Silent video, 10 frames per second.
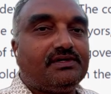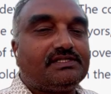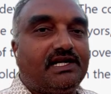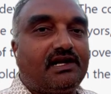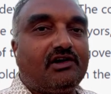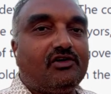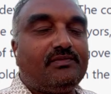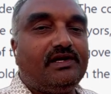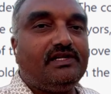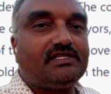సెంట్రల్
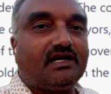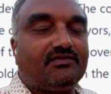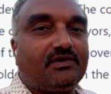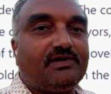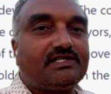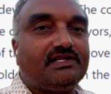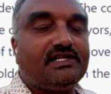గవర్నమెంట్ నుంచి కన్ఫర్మేషన్